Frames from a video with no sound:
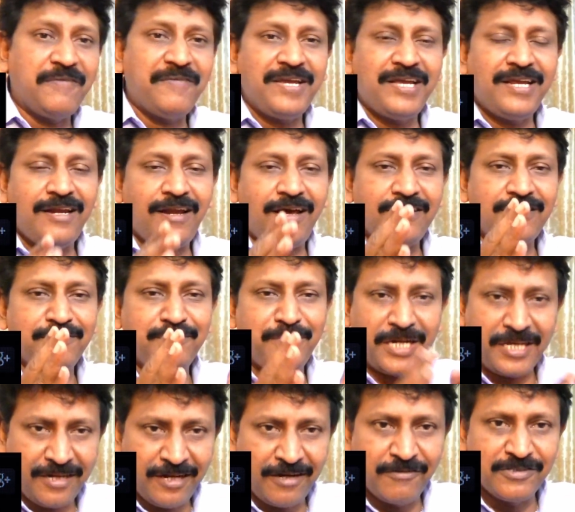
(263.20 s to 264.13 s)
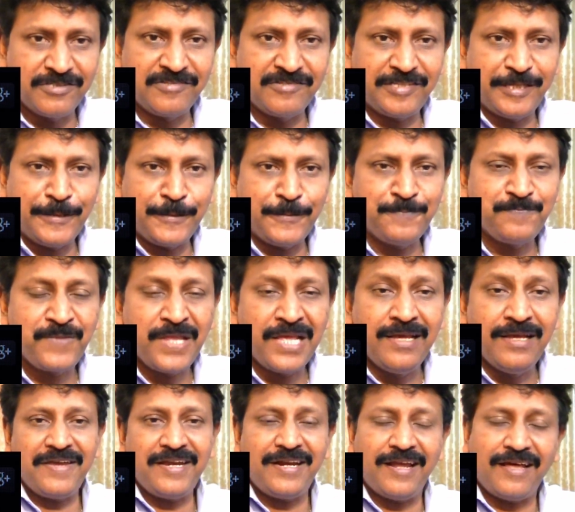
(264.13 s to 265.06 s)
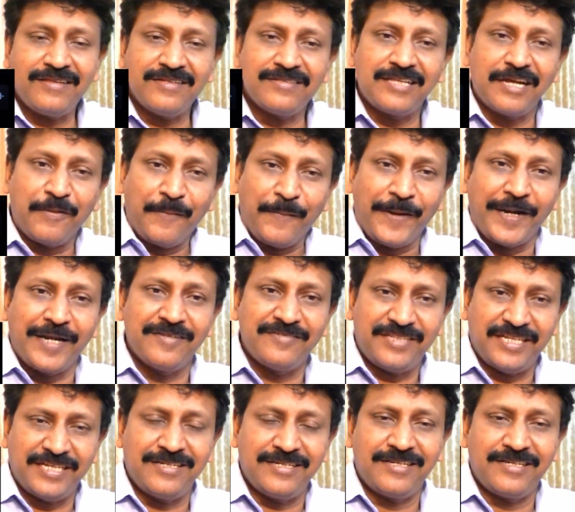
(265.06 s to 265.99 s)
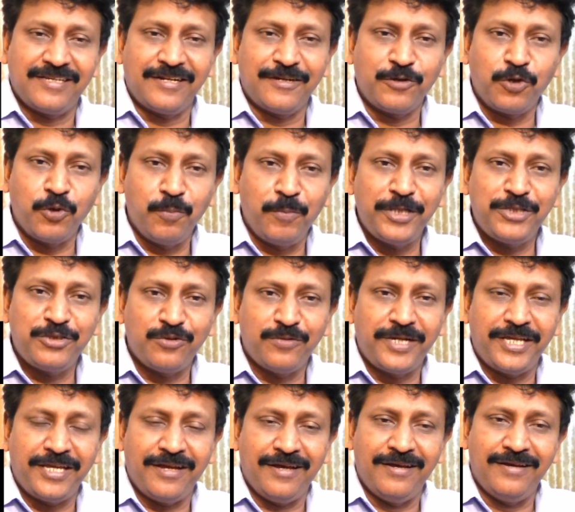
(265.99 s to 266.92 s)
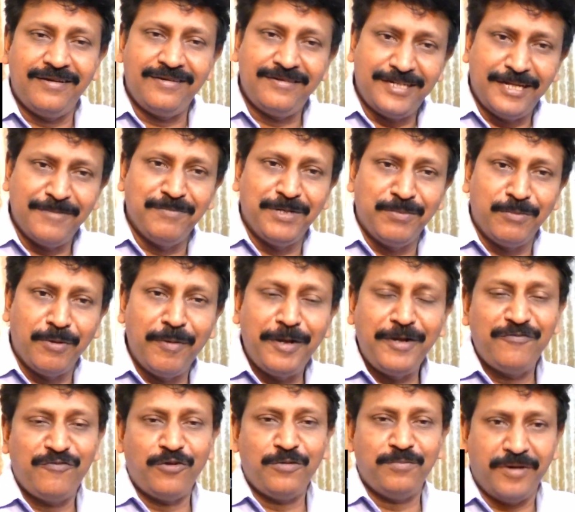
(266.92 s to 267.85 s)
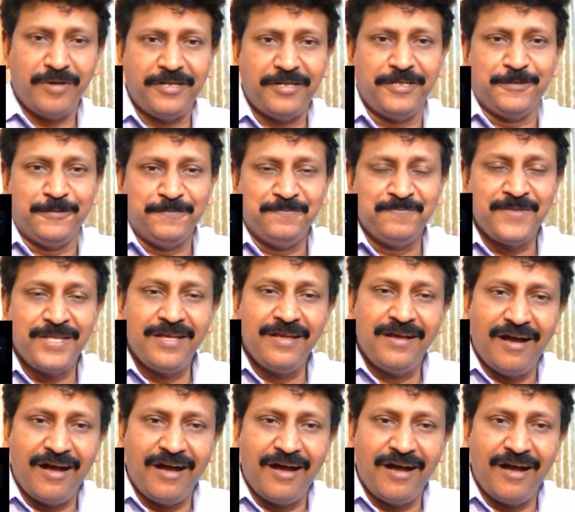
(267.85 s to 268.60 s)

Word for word: தேவையில்லாத படங்கள் வந்து சேரும் தேவையில்லாத தகவல்களை சேகரிக்கிற குப்பை தொட்டியாக நம்ம மொபைல் ஃபோன் மாறிடும்